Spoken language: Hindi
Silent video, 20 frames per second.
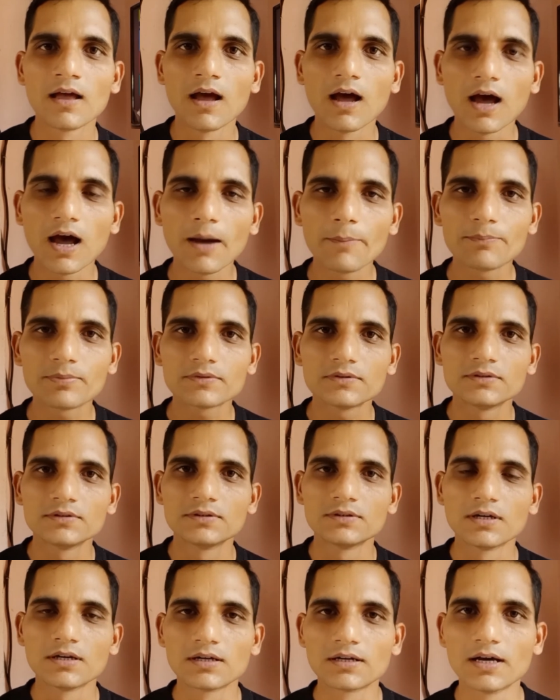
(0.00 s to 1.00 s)
आप
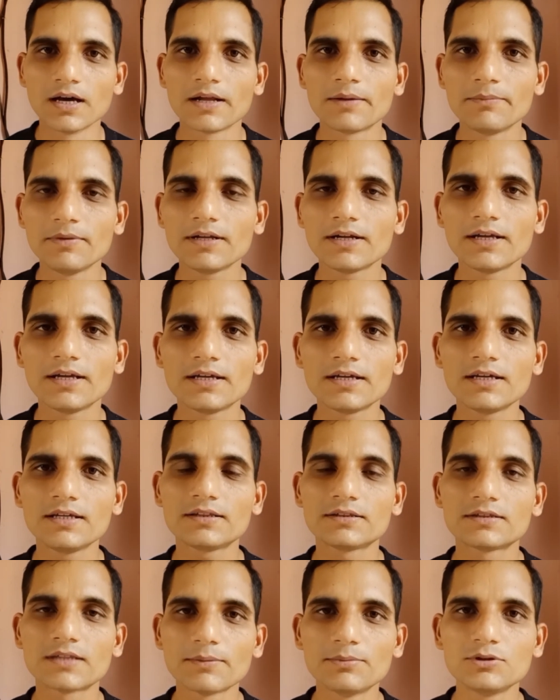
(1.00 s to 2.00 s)
घर में रहेंगे
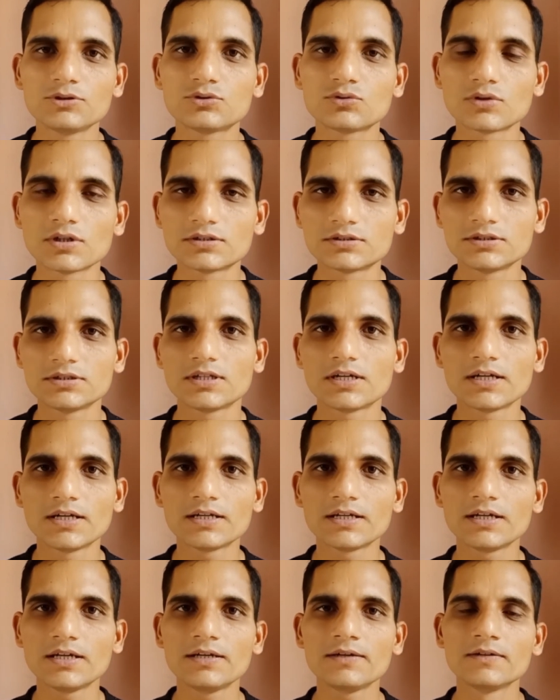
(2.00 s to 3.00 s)
तभी सुरक्षित
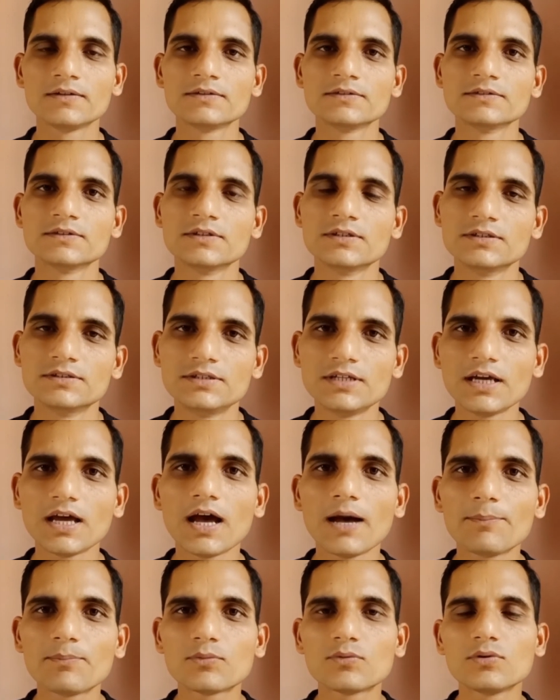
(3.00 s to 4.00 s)
रहेंगे ये
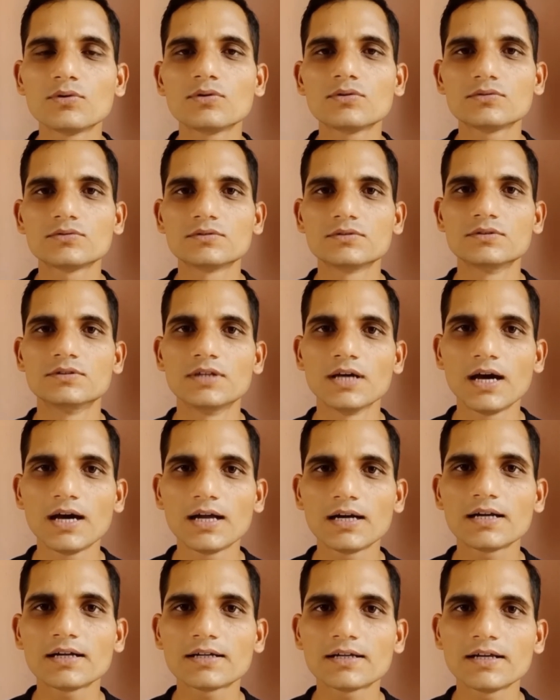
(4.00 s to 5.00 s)
आपको
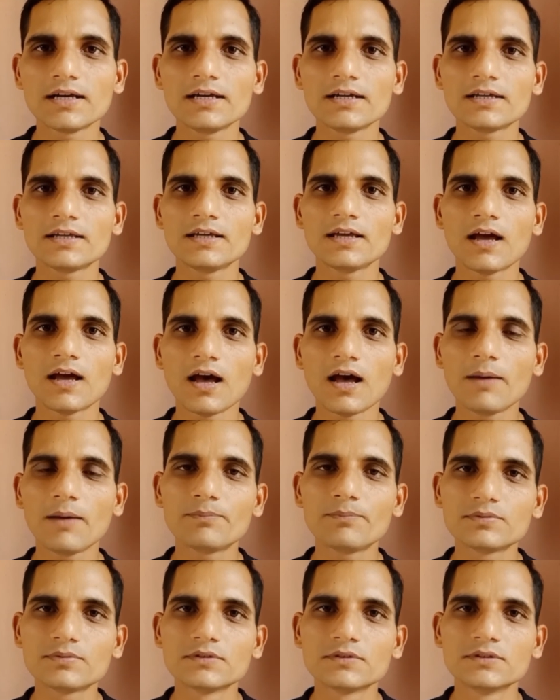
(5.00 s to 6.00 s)
ध्यान रखना है कि
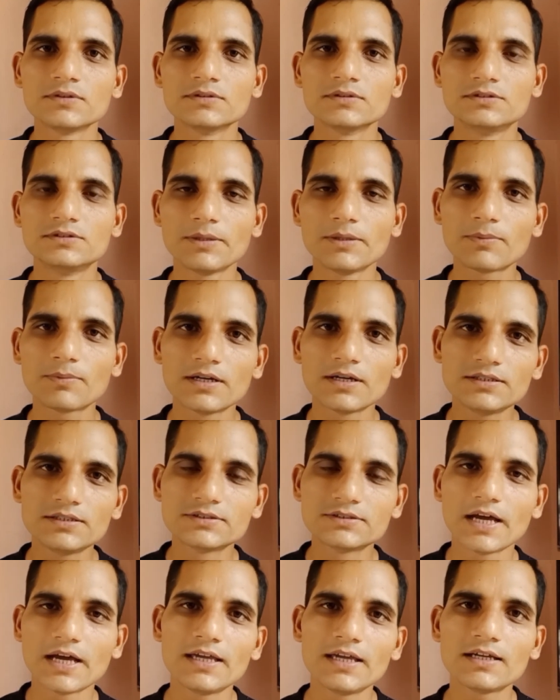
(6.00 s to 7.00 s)
आप जब कहीं
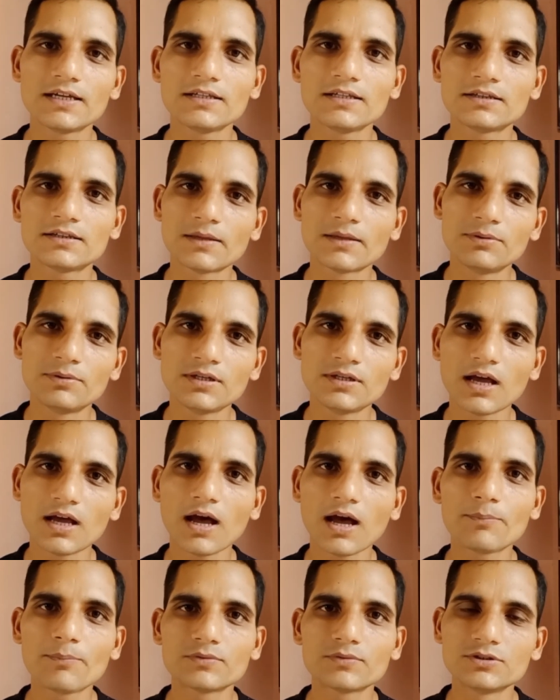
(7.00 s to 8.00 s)
जाएंगे तभी
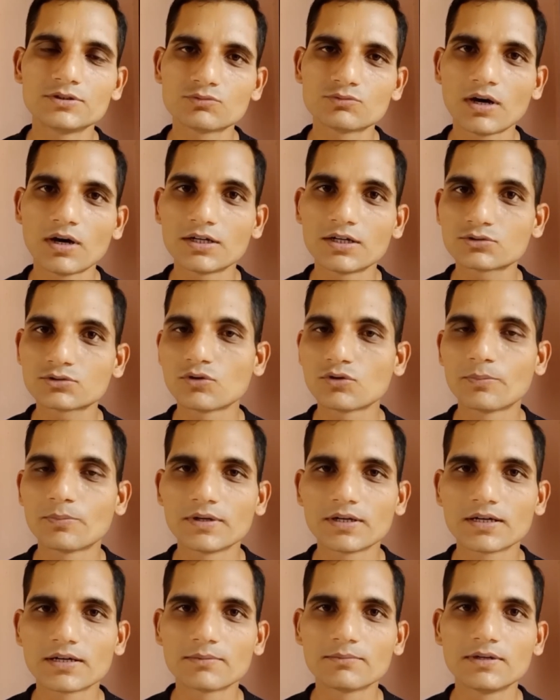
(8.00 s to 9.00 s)
आप इस वायरस को
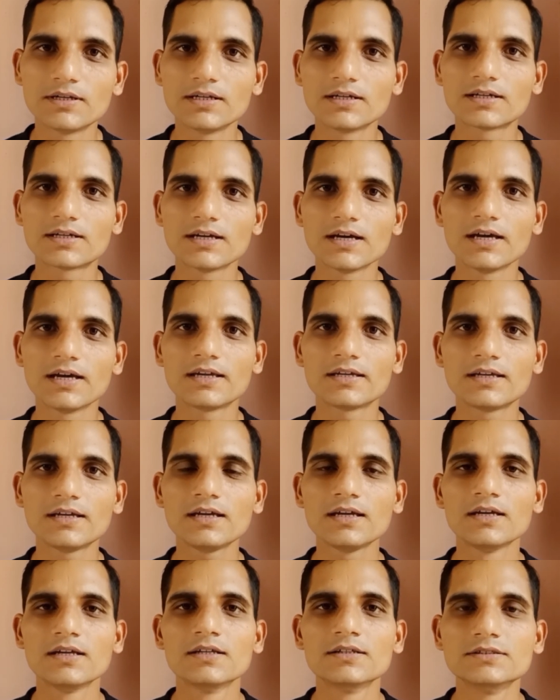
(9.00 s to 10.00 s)
अपने घर में लेके आएंगे
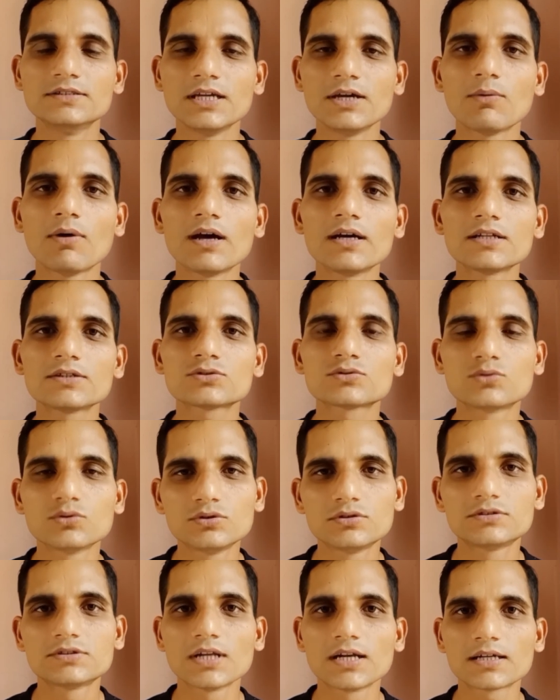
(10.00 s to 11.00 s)
ये वायरस
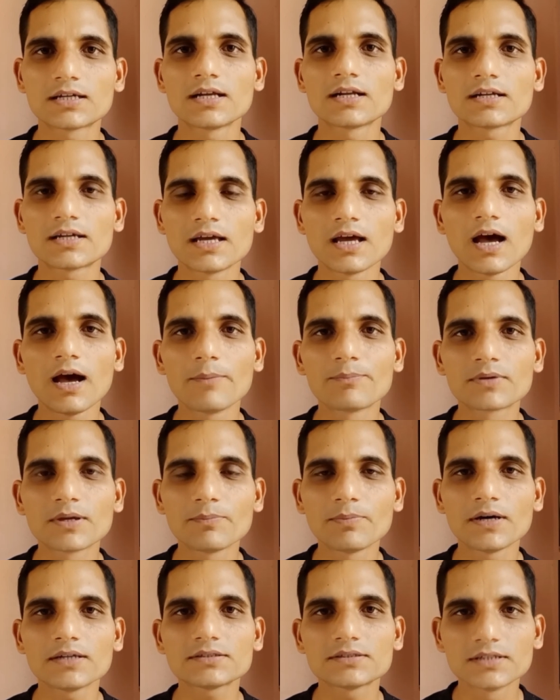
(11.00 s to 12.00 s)
खुद चल कर के आपके
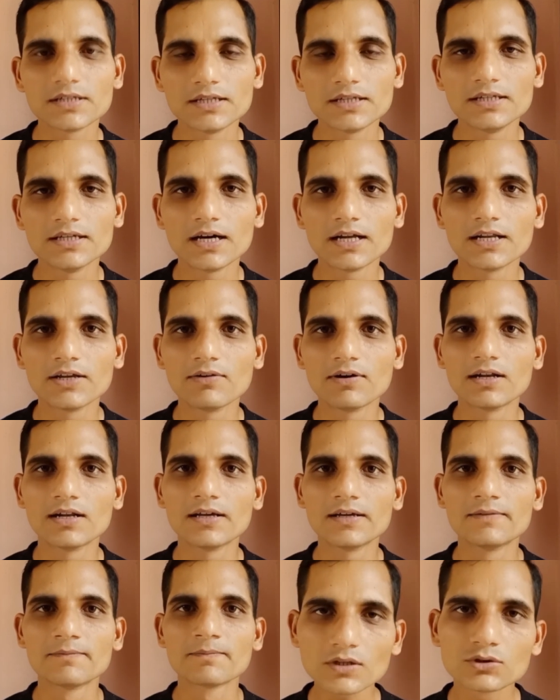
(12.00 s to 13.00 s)
पास नहीं आने वाला
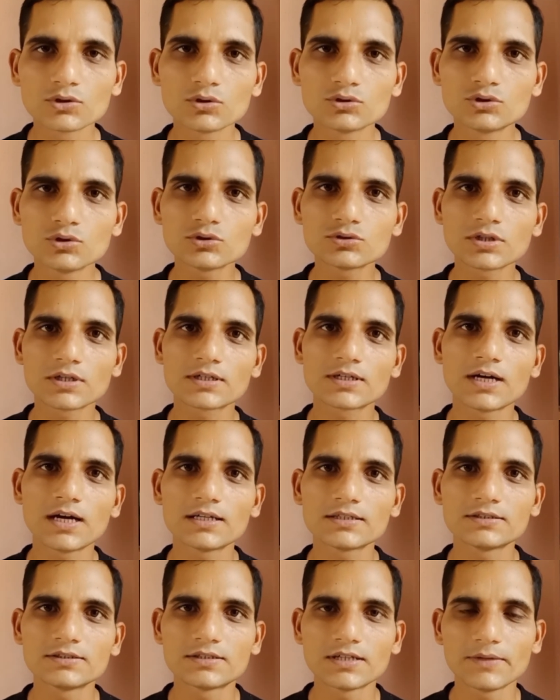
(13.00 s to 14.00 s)
है तो जो
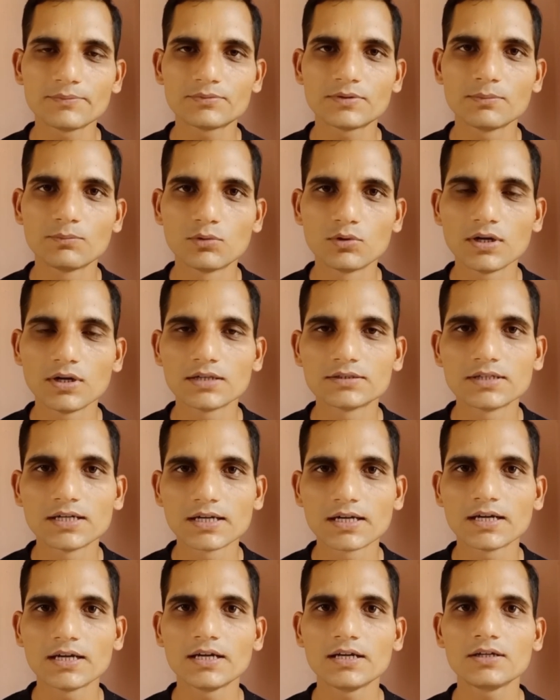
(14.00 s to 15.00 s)
सरकार की तरफ से बोला
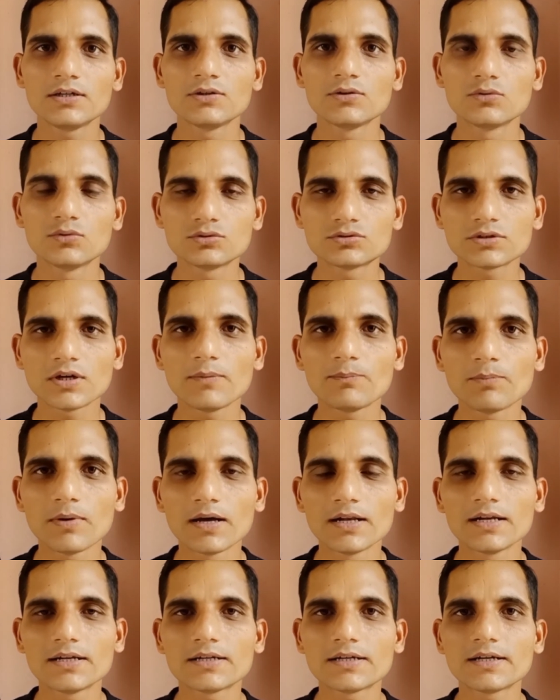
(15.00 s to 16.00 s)
जा रहा है उसका
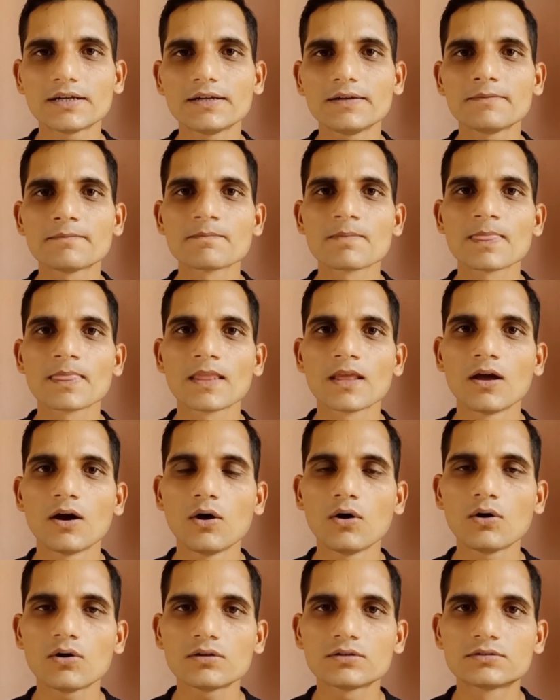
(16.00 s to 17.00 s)
पालन करें
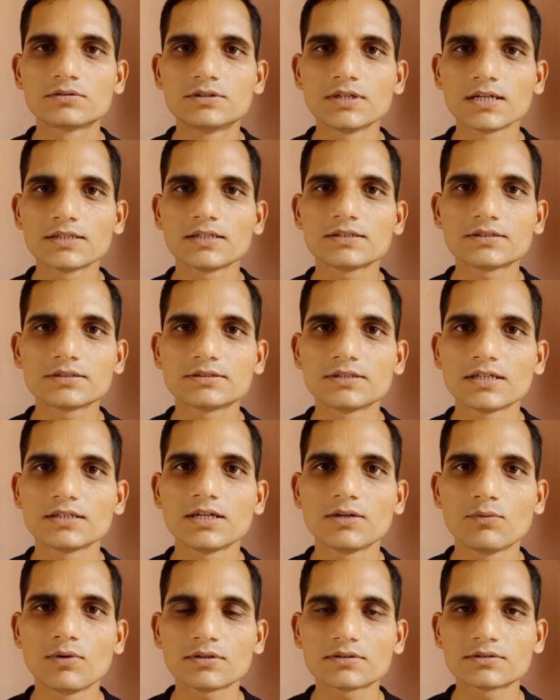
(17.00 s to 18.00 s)
और ज़्यादा से
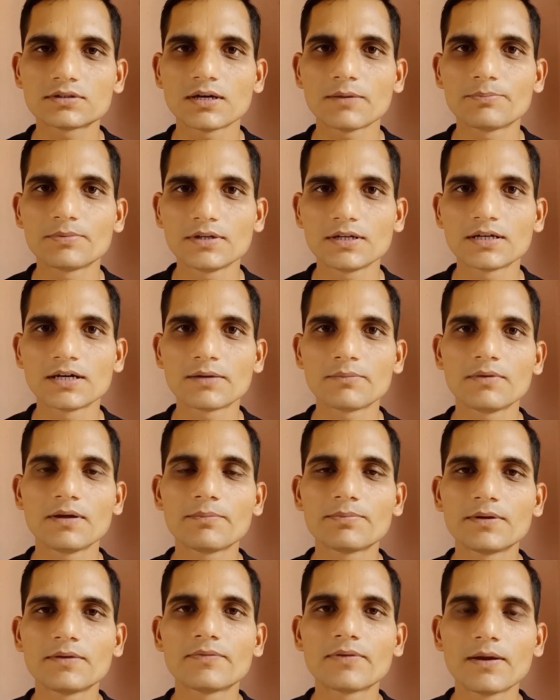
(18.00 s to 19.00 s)
ज़्यादा वक्त अपने घर में
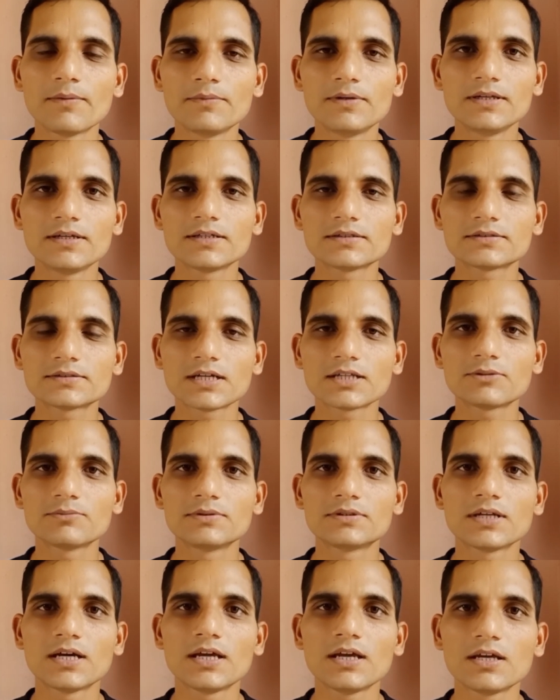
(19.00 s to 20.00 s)
अपनी फैमिली के साथ
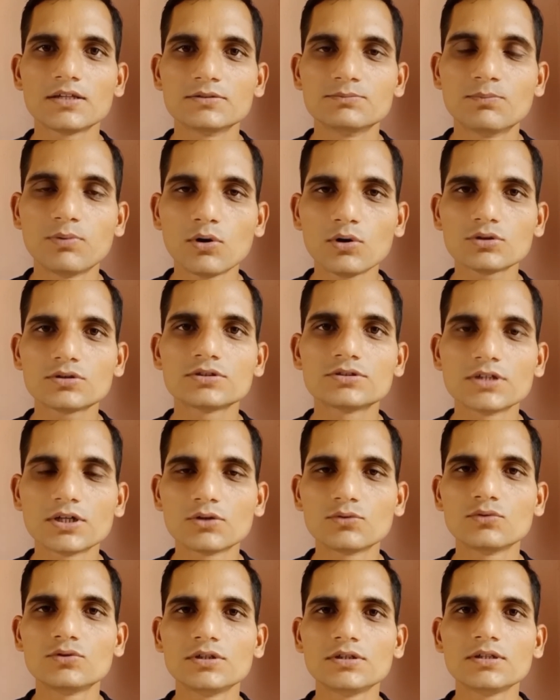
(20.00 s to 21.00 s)
बिताएं बहुत
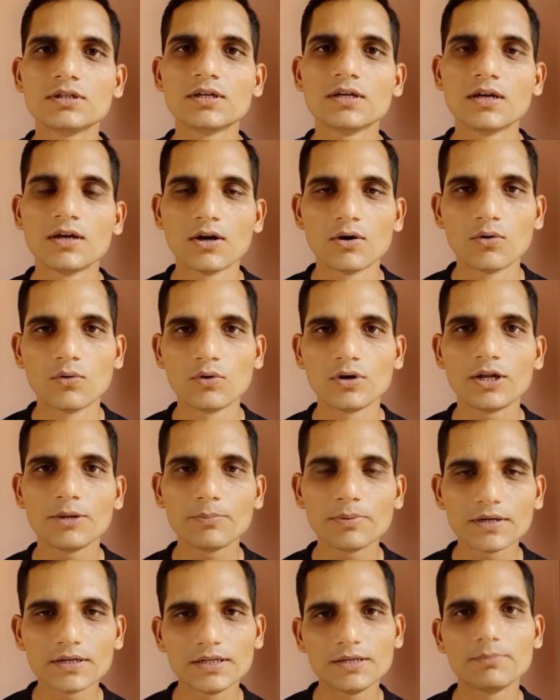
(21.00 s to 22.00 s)
ज़रूरी होने
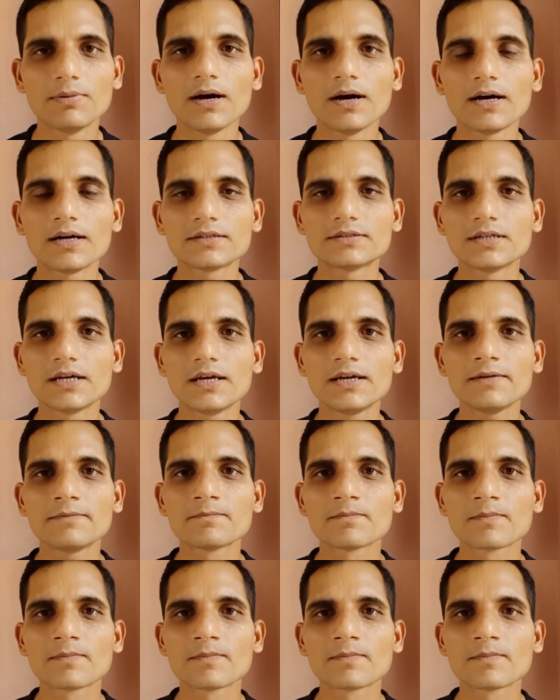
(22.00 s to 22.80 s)
पर ही बाहर जाएं